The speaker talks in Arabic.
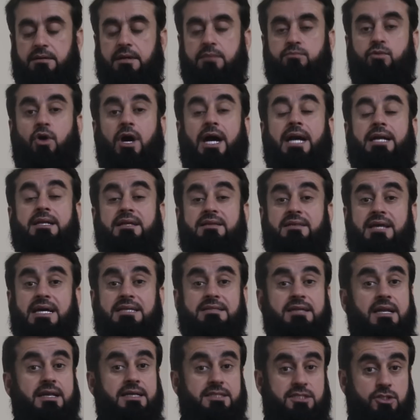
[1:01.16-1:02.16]

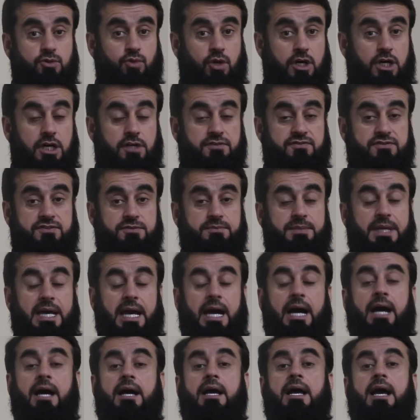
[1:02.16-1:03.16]
المحادثات التي وقفت
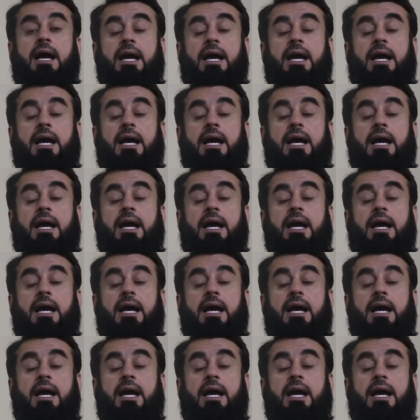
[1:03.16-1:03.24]
بها